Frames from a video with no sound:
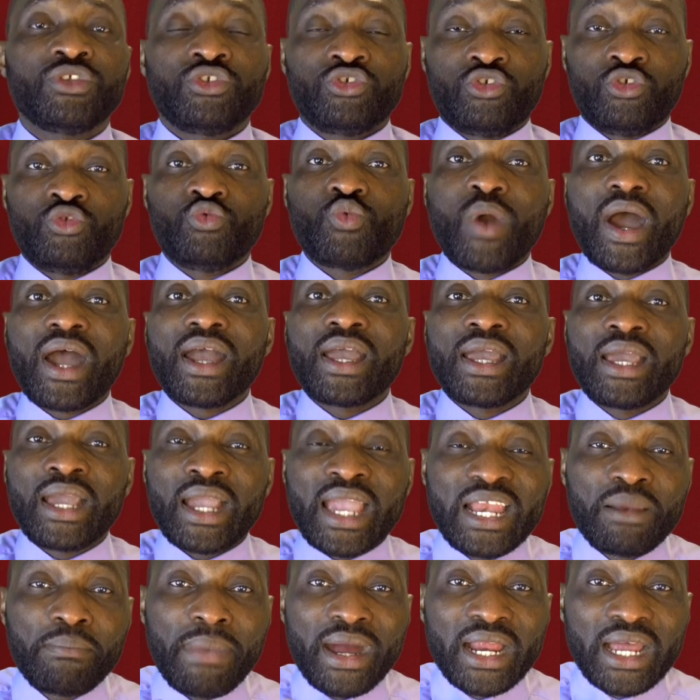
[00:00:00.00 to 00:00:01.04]
Tu dois
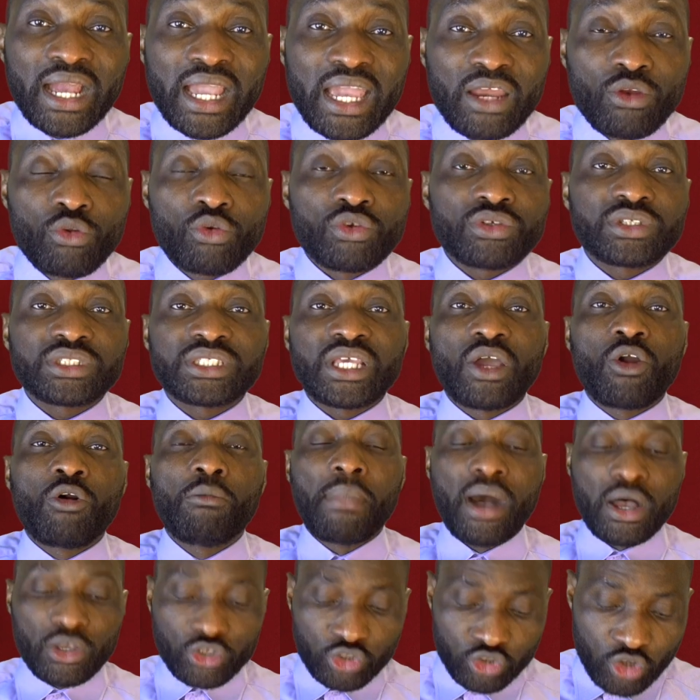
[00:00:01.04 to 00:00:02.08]
réellement renoncer au
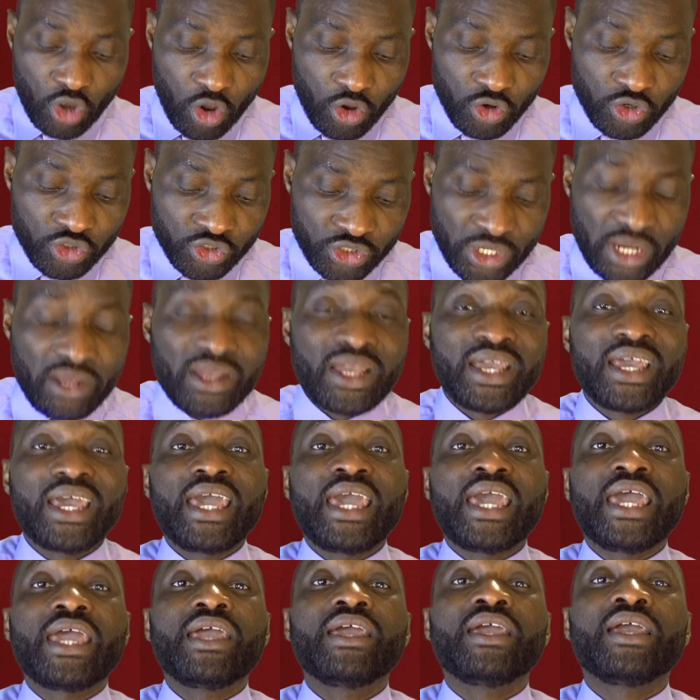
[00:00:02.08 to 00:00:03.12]
mensonge
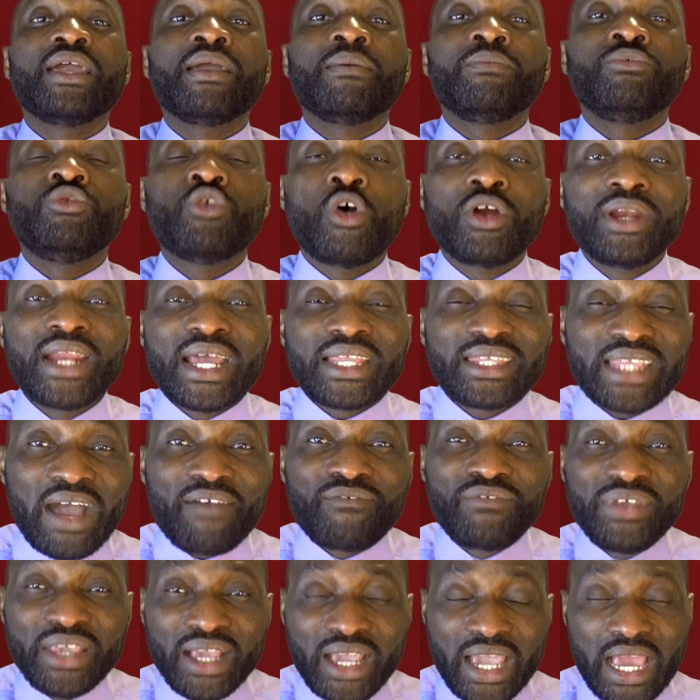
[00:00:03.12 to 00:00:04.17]
et donner ta
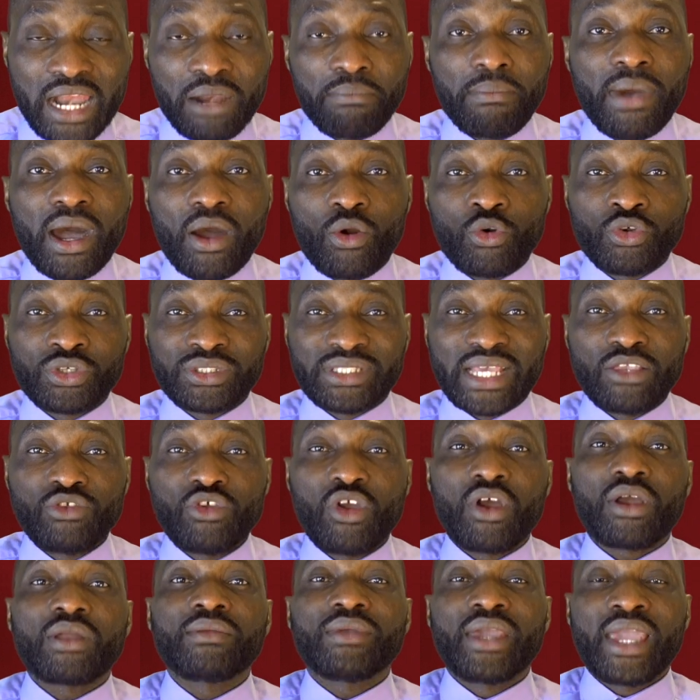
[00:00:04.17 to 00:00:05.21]
vie réellement au
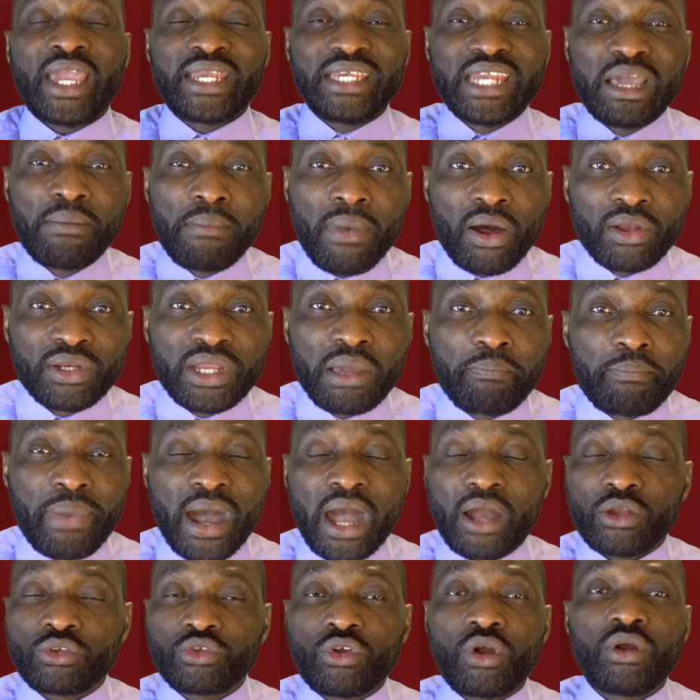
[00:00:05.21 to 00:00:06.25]
Seigneur et demander
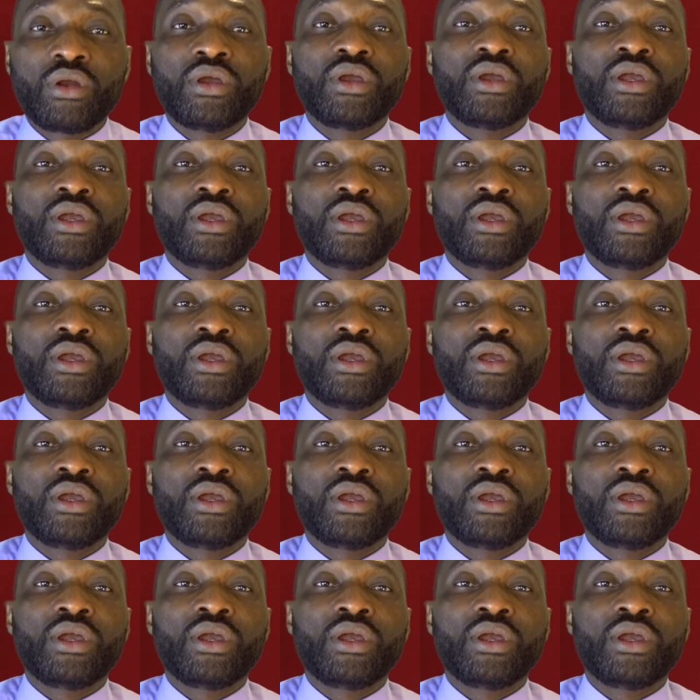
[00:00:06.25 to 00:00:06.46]
pardon,